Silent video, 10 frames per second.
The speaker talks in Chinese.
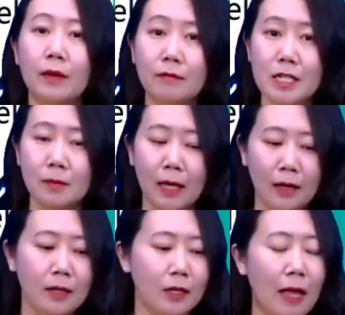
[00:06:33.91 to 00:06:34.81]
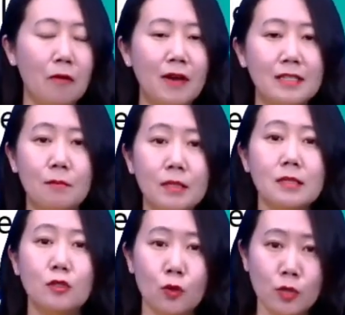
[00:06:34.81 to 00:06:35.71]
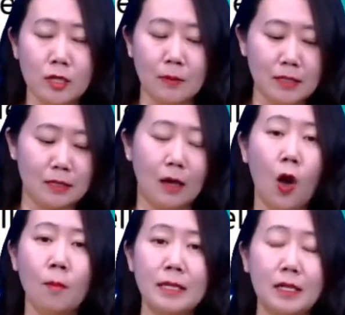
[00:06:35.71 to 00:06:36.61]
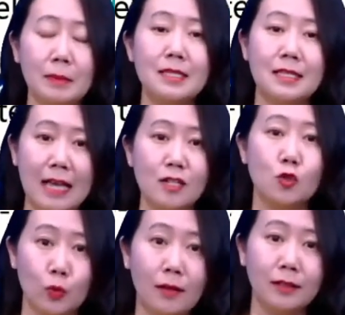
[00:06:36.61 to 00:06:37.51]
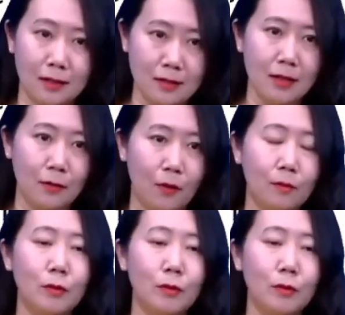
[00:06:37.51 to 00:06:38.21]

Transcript: 为什么呢？因为大家会发现，名词修饰了名词，后面这个名词才是主要的核心内容。